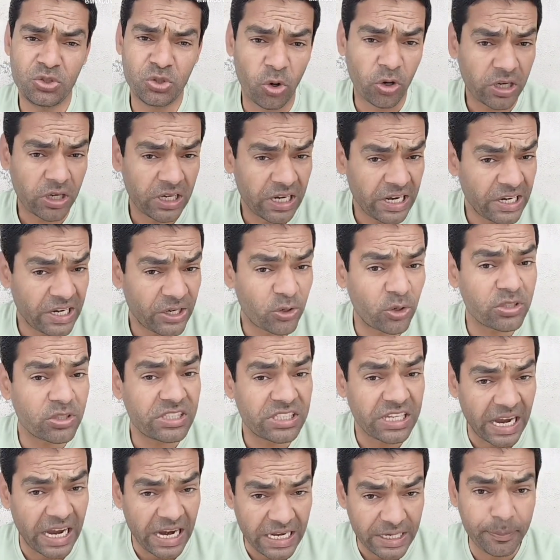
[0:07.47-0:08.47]
चॉकलेट को
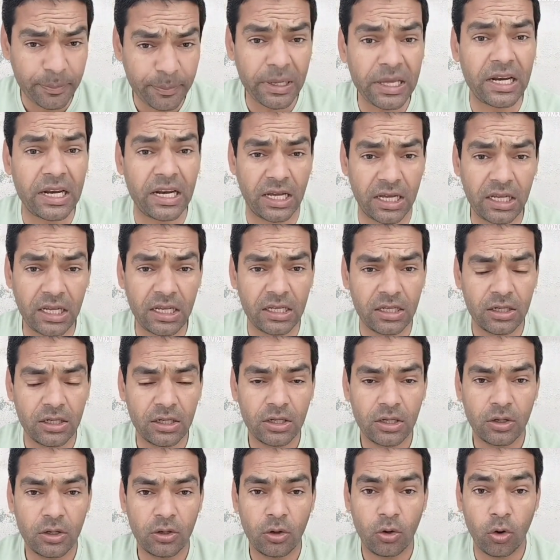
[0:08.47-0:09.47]
साइड में रख
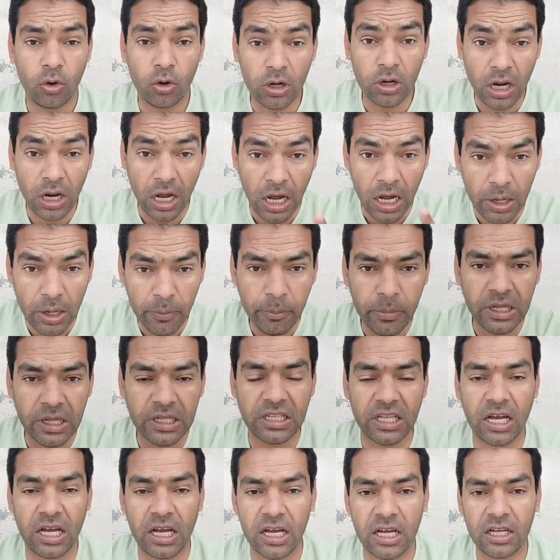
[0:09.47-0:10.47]
और अब
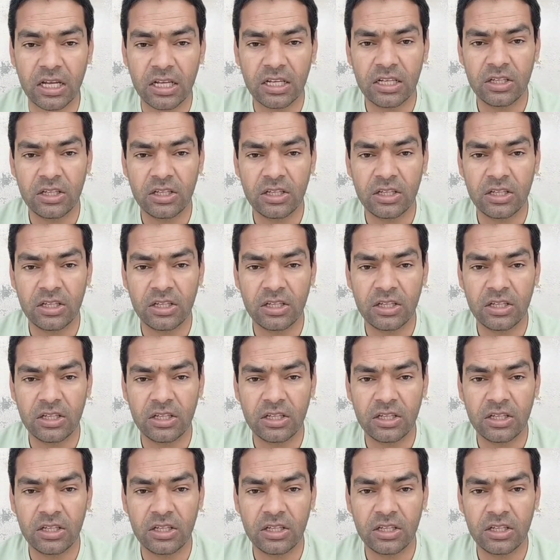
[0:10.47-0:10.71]
बता